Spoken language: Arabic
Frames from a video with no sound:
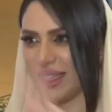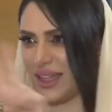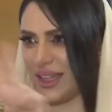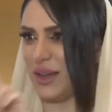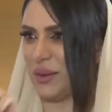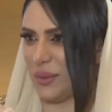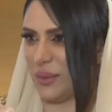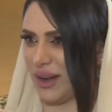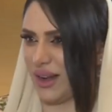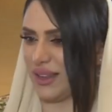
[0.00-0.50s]

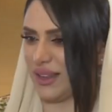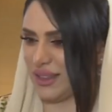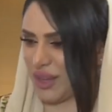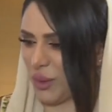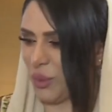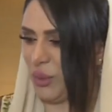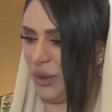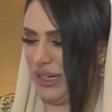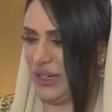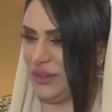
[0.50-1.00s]
ثاني مره
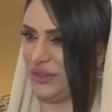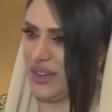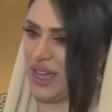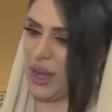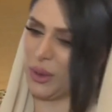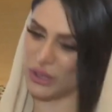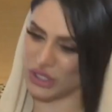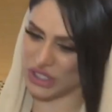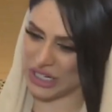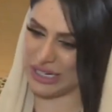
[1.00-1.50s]
تروعني
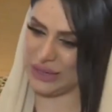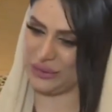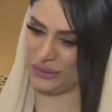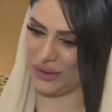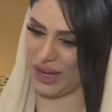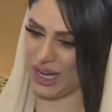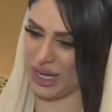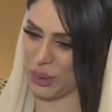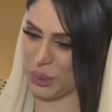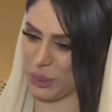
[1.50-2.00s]
فيها اول شيء
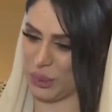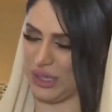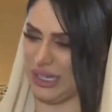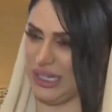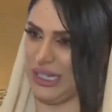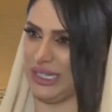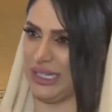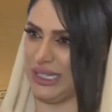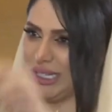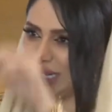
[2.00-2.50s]
الفار
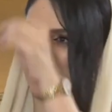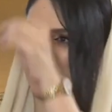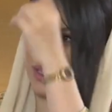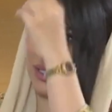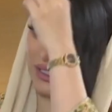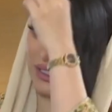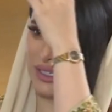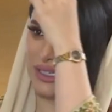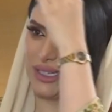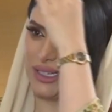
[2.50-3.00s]
والحين
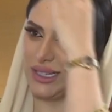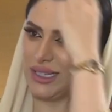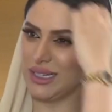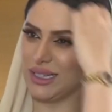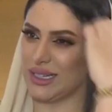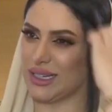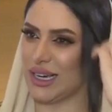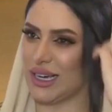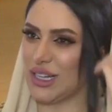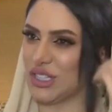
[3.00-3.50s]

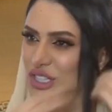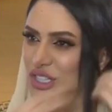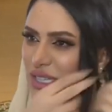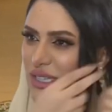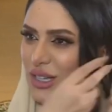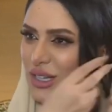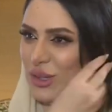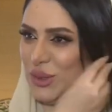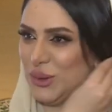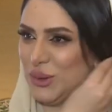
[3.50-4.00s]

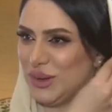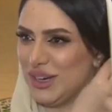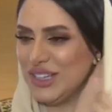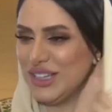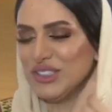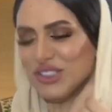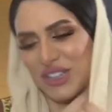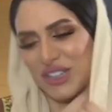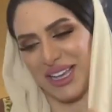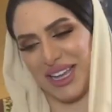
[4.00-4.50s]
غرشه
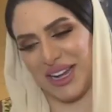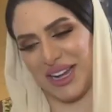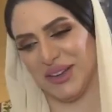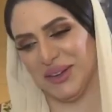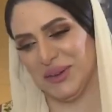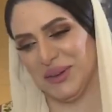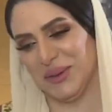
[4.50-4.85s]
الكولا شكرا